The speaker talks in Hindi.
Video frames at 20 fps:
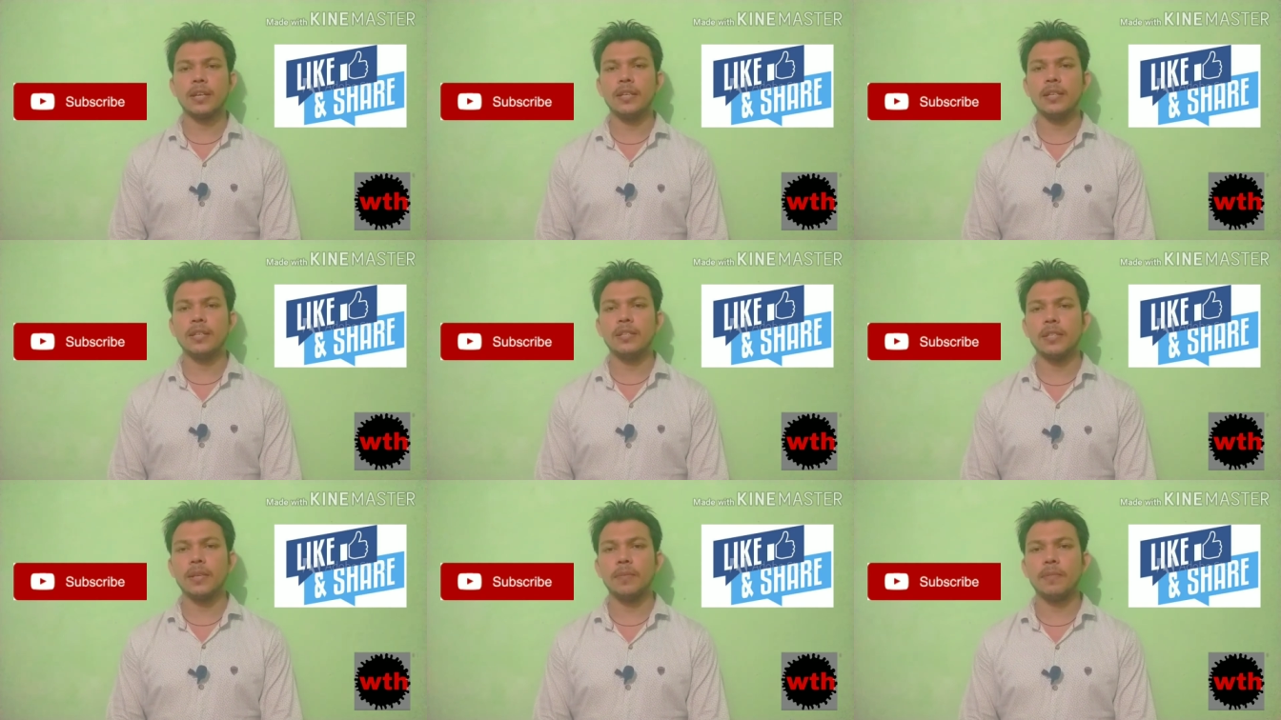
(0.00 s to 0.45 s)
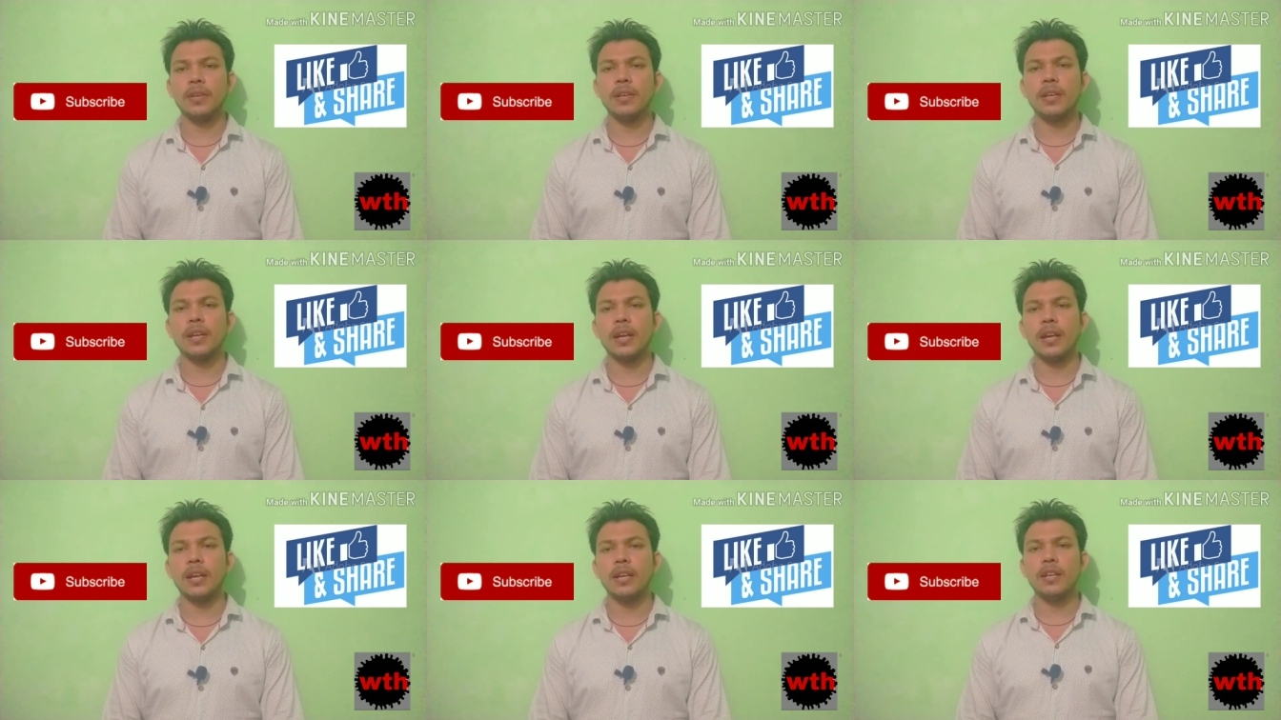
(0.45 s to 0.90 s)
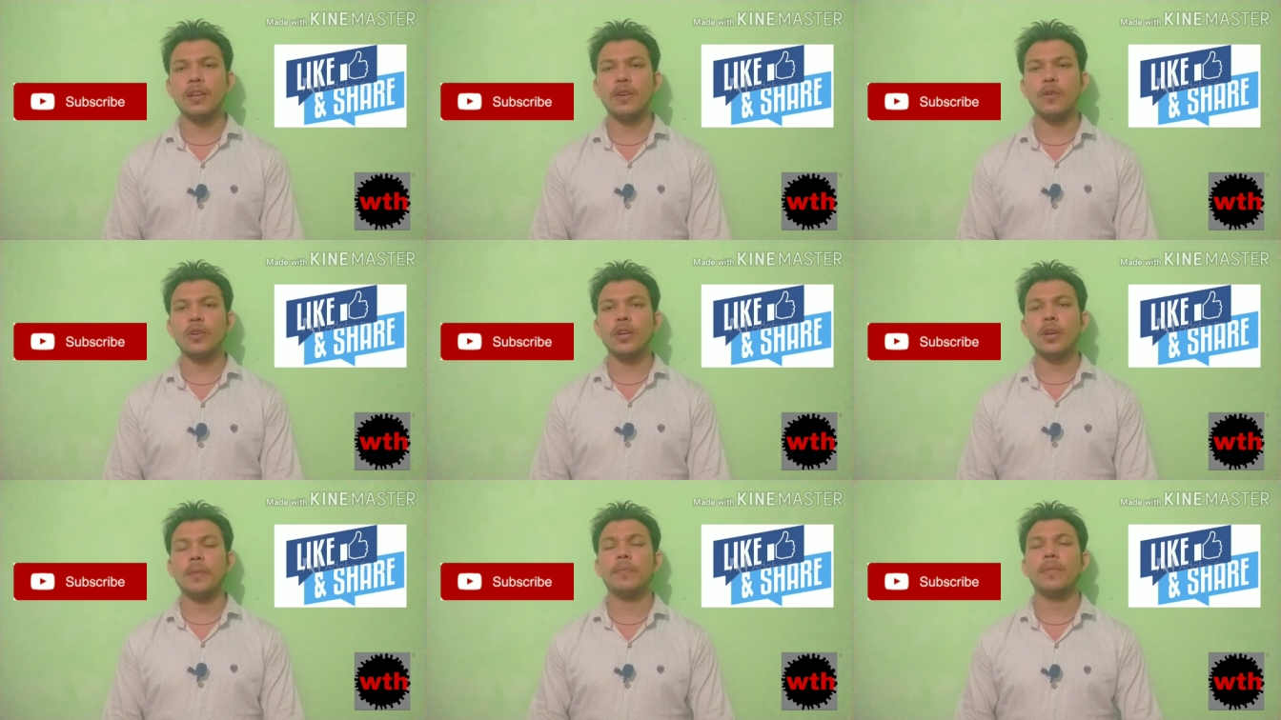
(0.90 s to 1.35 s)
कहीं से भी करा लिया
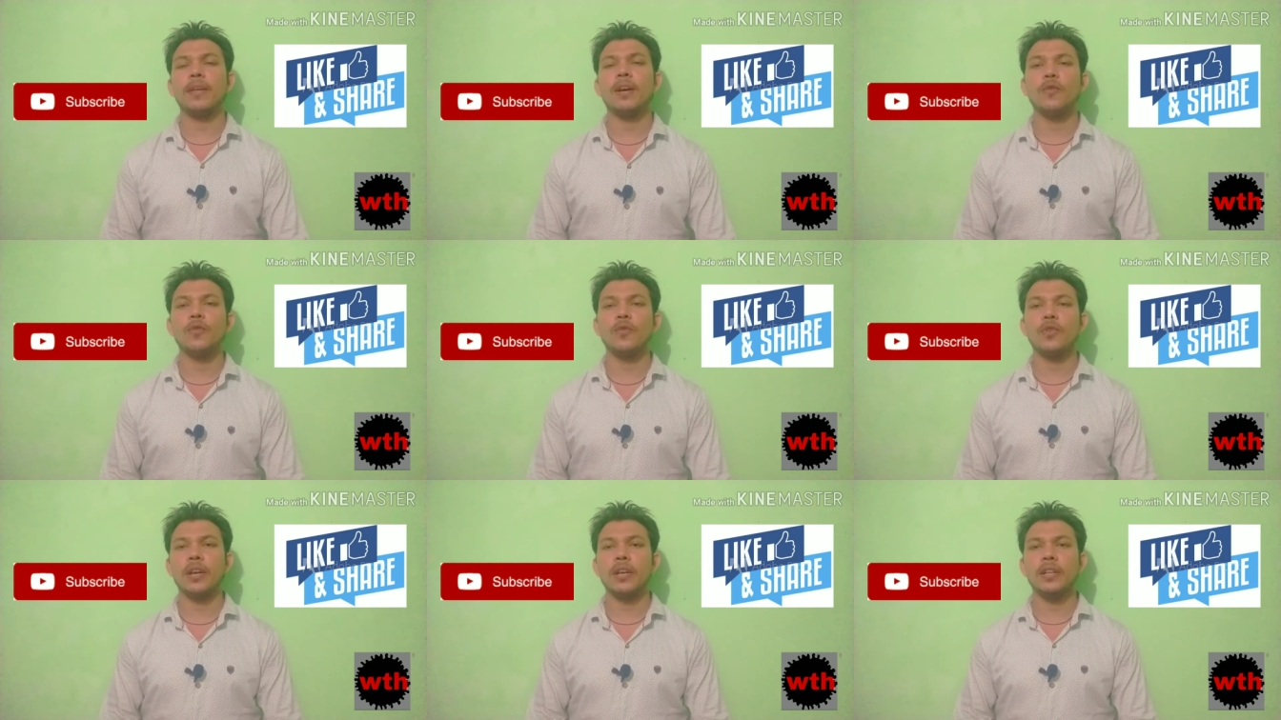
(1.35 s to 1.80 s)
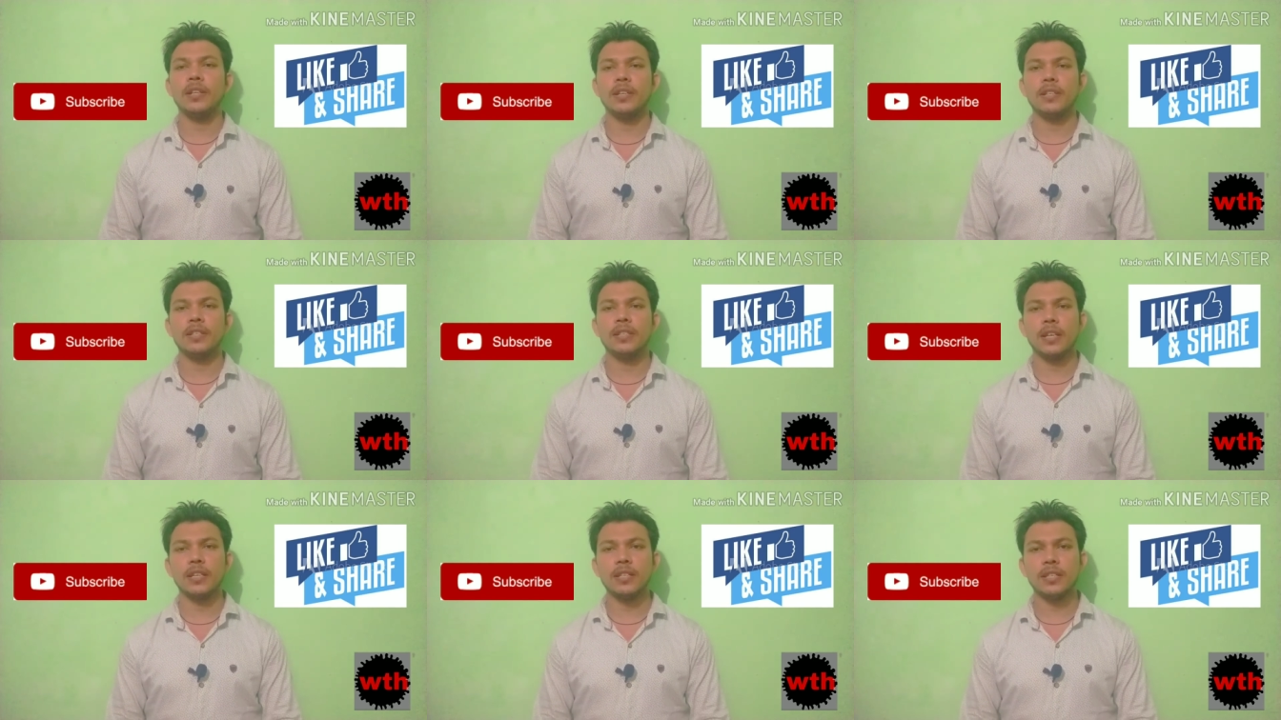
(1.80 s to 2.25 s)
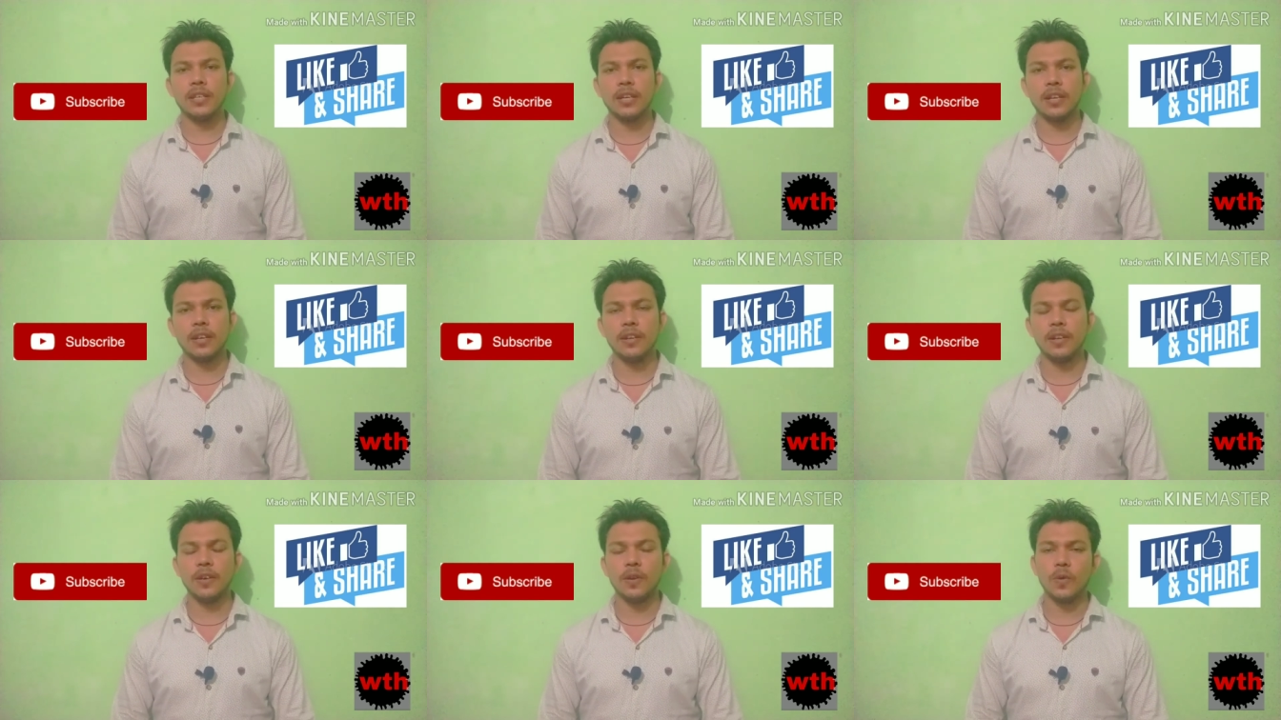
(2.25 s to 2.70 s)
हो या अपना ऑनलाइन रिचार्ज
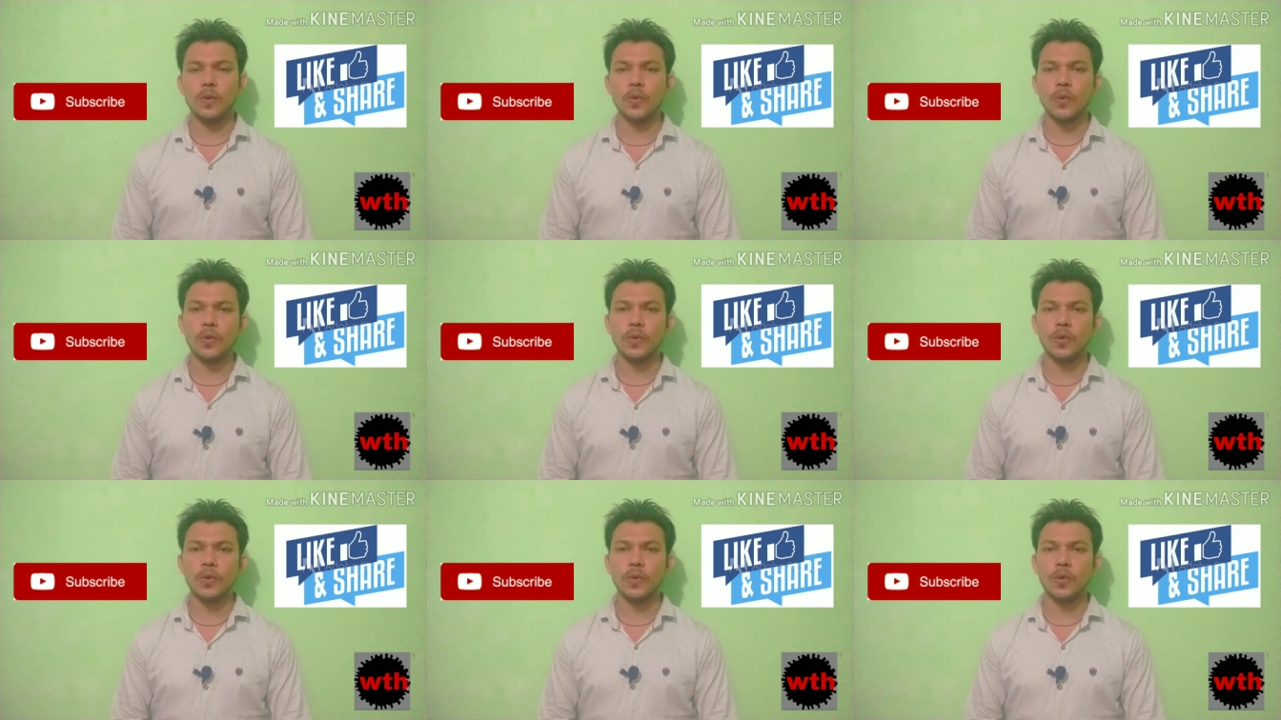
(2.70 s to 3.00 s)
कर लिया हो